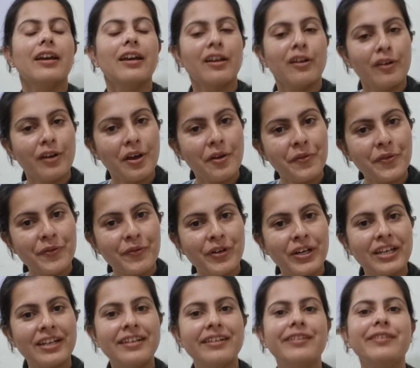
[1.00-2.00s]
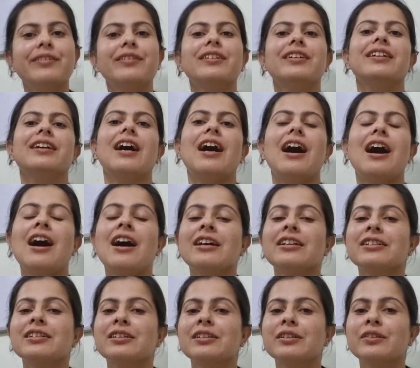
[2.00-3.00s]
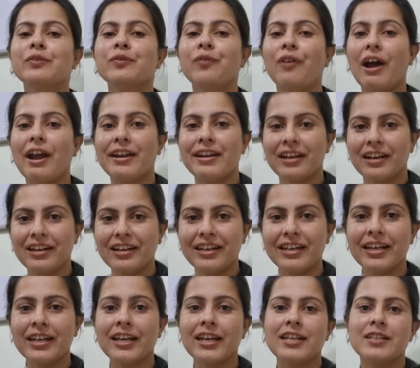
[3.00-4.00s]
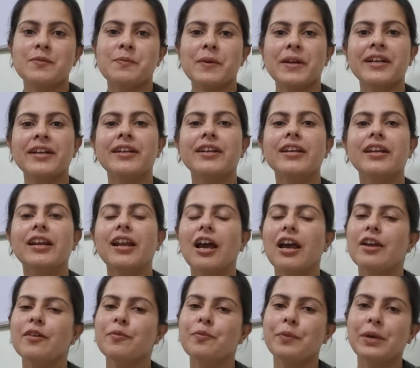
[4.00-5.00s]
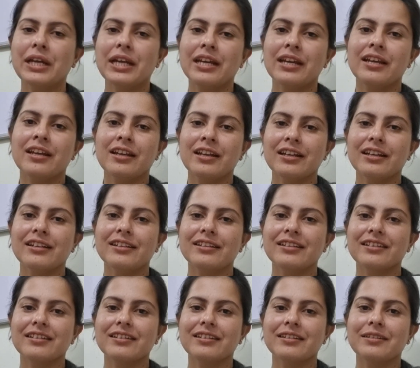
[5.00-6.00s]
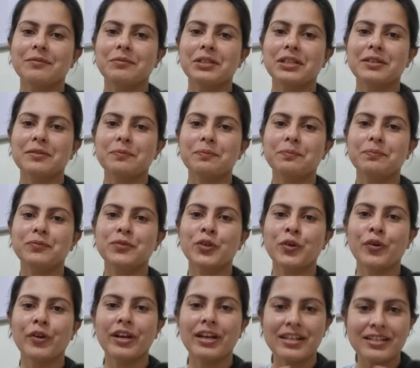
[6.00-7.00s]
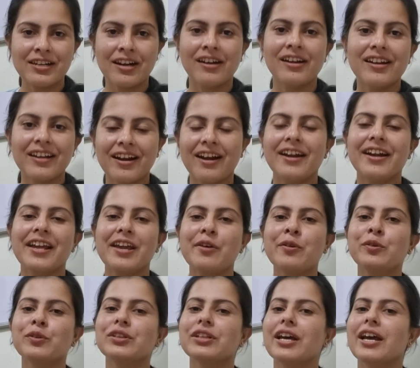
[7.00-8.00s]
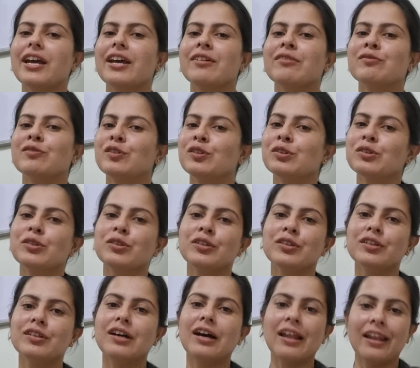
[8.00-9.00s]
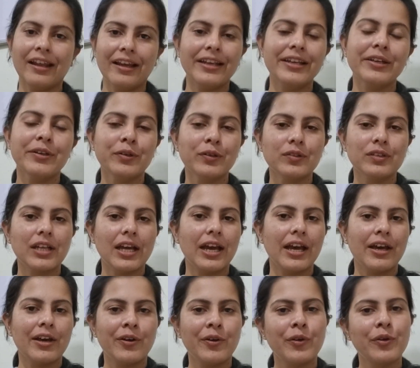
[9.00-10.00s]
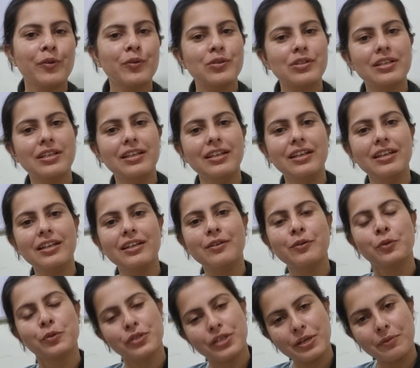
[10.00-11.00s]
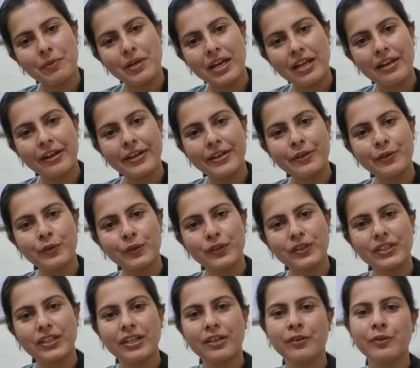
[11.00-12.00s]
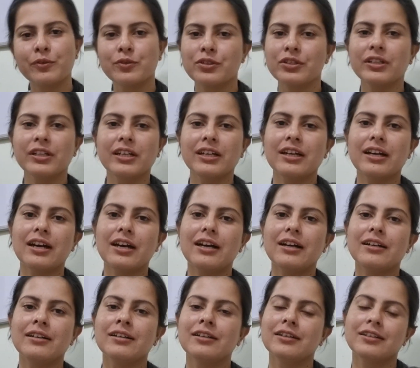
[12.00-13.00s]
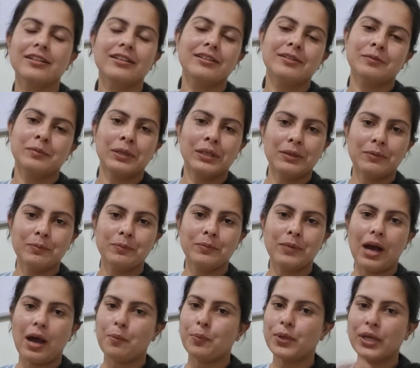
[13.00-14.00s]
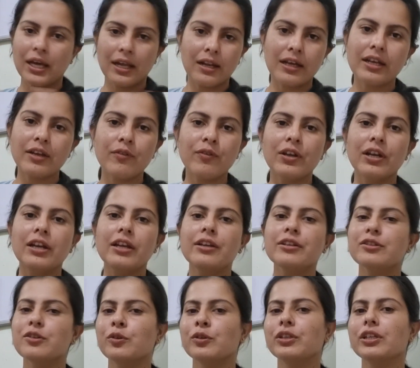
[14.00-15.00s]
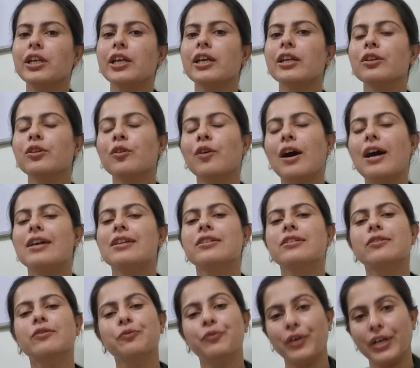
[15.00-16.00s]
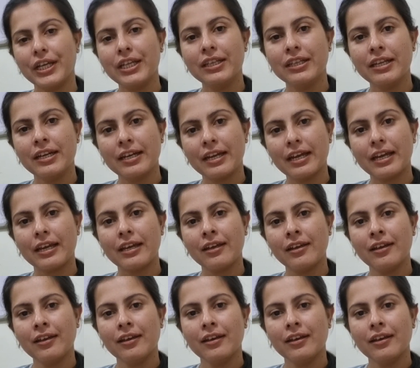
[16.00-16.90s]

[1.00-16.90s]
हेलो एवरीवन आज फाइनली एक एस्पेरेंट की लाइफ में मतलब जो रिजल्ट का डे होता है वो तो अलग ही होता है और उसकी खुशी भी अलग ही होती है और उस दिन का मतलब आपकी अलग ही फीलिंग्स होती है तो आज वही दिन है